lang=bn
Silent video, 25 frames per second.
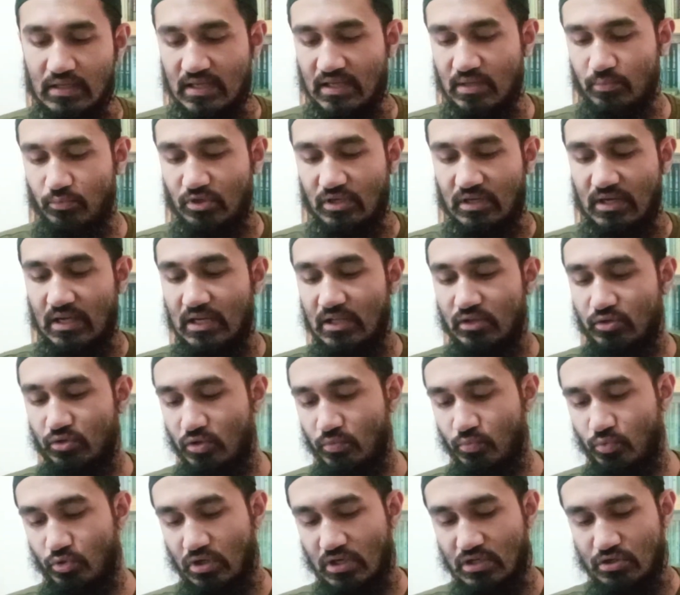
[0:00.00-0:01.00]
এবং
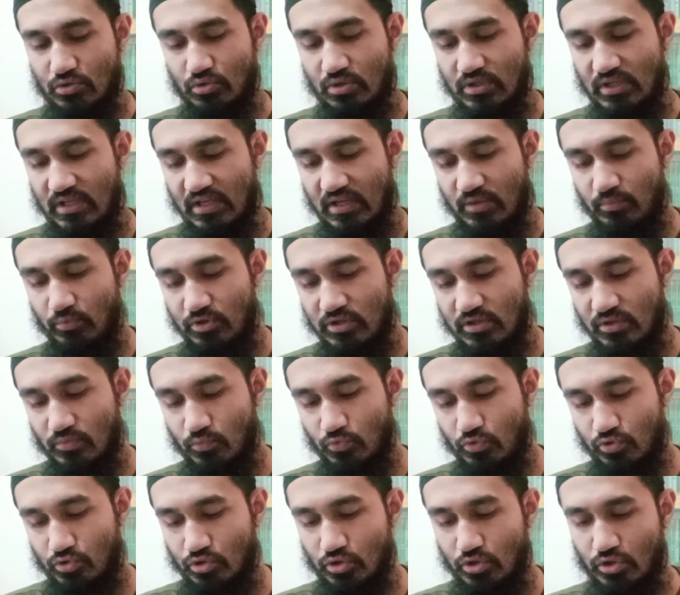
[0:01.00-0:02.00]
কালান্তর প্রকাশনী এই বইটির
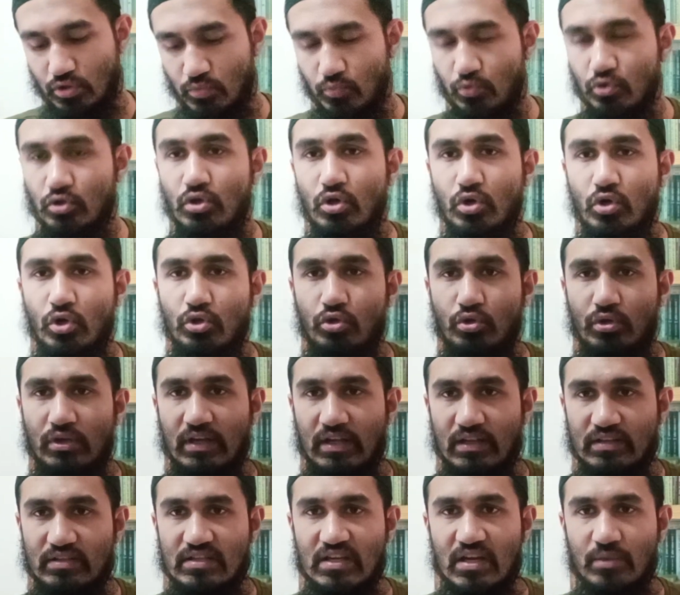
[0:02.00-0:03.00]
মুদ্রিত মূল্য কত
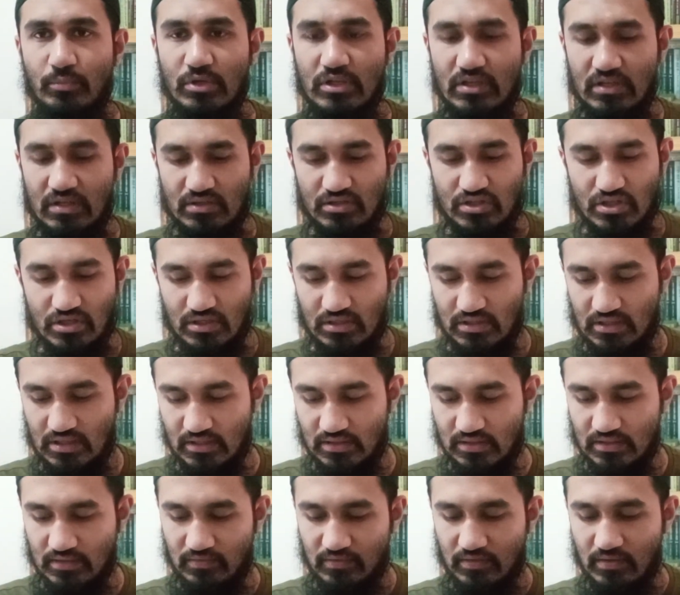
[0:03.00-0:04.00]
রেখেছে আমি সেটি
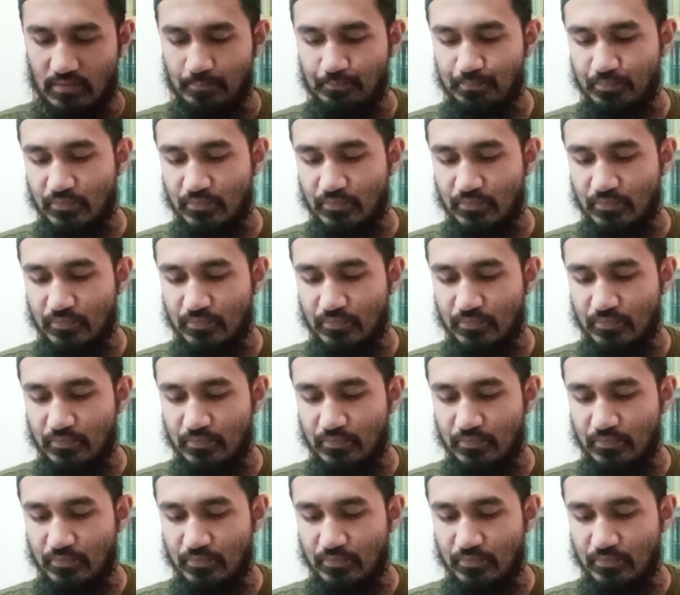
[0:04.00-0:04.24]
দেখতেছি